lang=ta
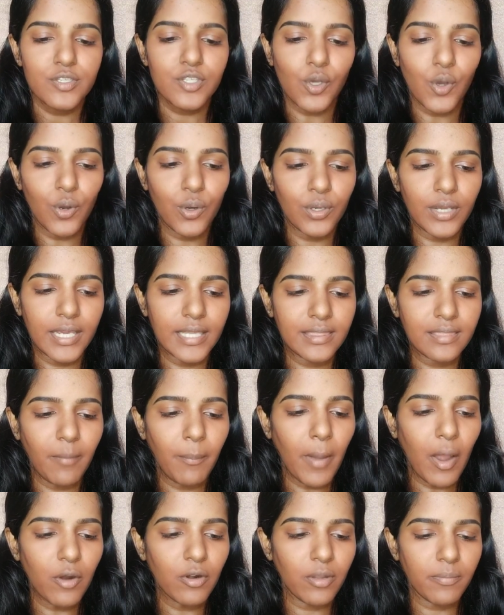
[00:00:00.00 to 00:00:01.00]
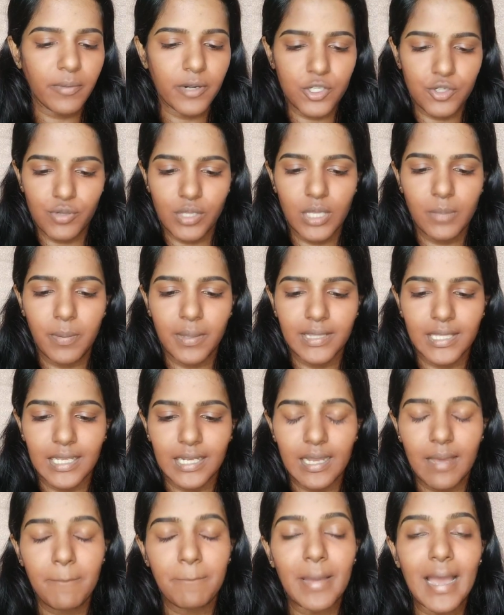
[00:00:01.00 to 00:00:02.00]
ஸோ இந்த பவுடர் ப்ரஷ் வந்து
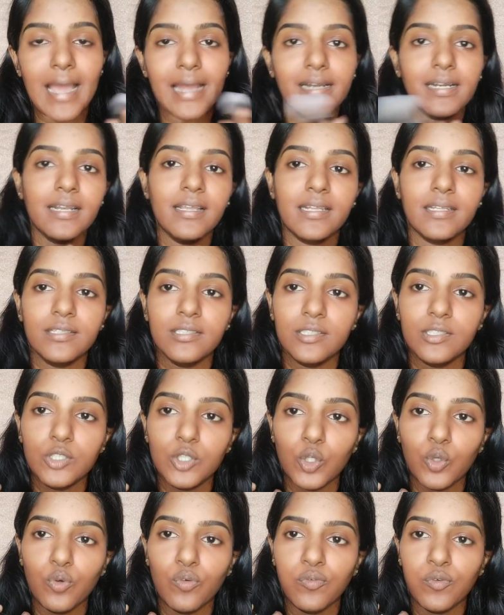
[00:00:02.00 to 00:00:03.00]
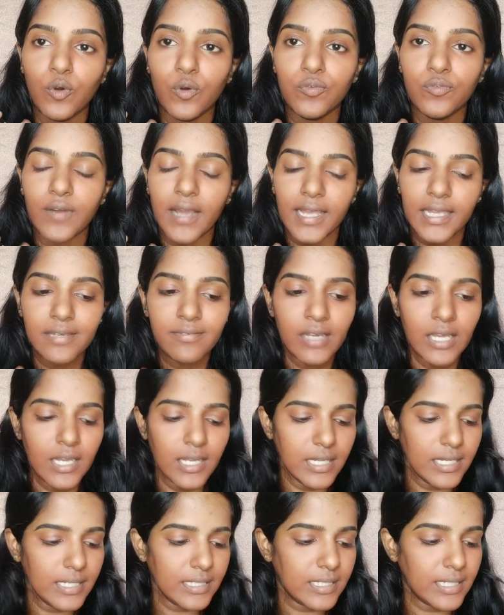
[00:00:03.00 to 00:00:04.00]
பார்த்தீங்கன்னா பேக்லேருந்து டூ ஃபோர் ஃபைவ்
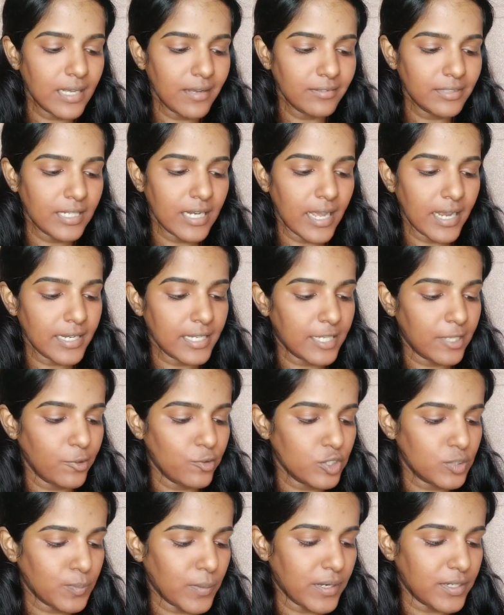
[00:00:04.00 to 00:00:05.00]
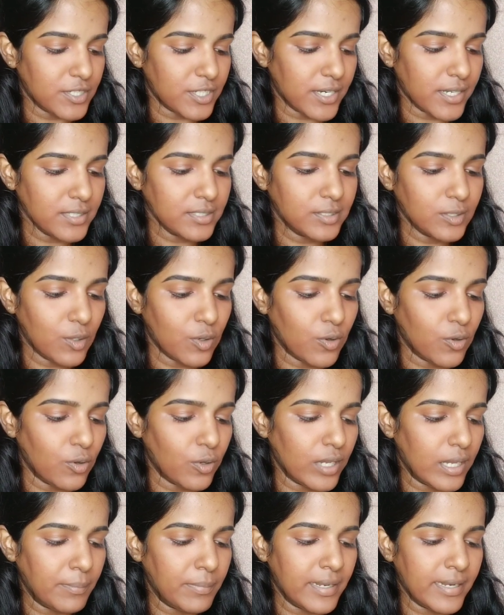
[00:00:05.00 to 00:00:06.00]
இதுதான் வந்து நான் இன்றைக்கி யூஸ் பண்ணுறேன் ஸோ
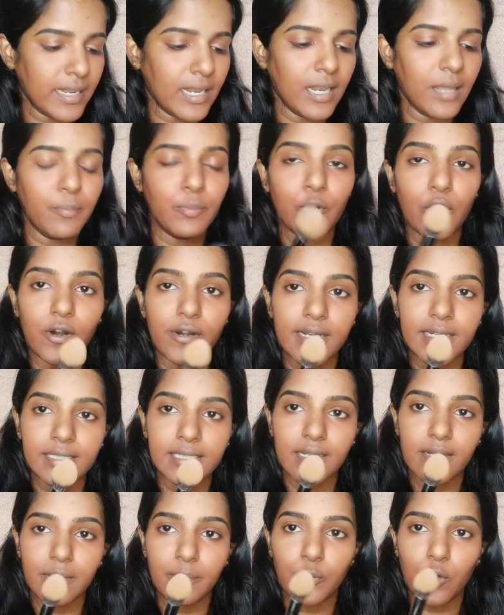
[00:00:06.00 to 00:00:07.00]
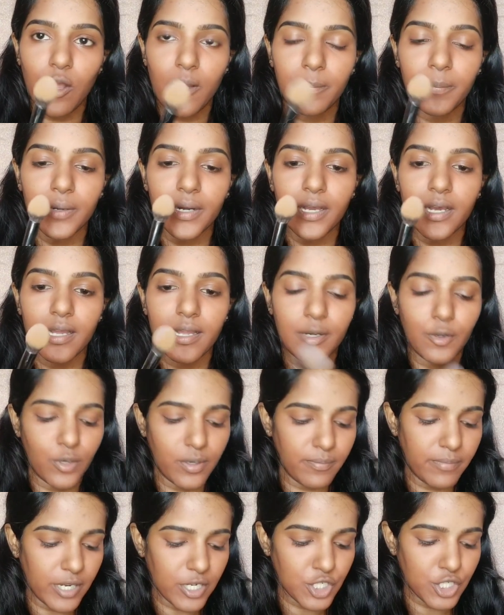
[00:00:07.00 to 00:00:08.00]
இப்படி நல்லா ப்ராடக்டை ப்ராப்பராக
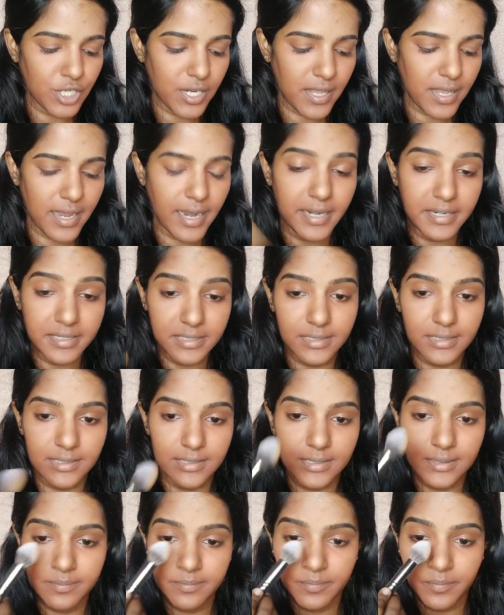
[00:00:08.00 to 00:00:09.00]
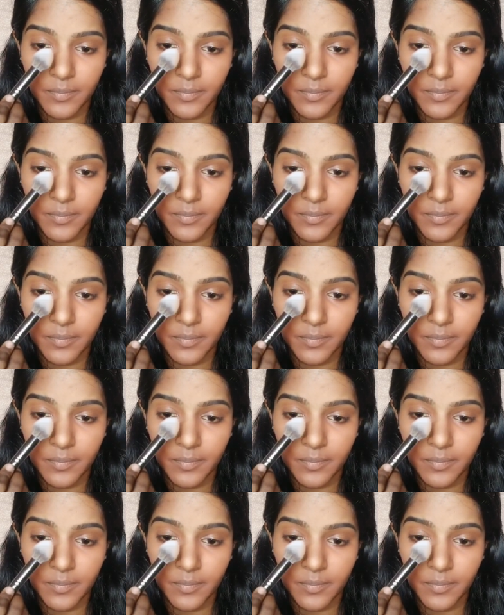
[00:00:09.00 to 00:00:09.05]
என்னோடய ப்ரஷில் எடுத்து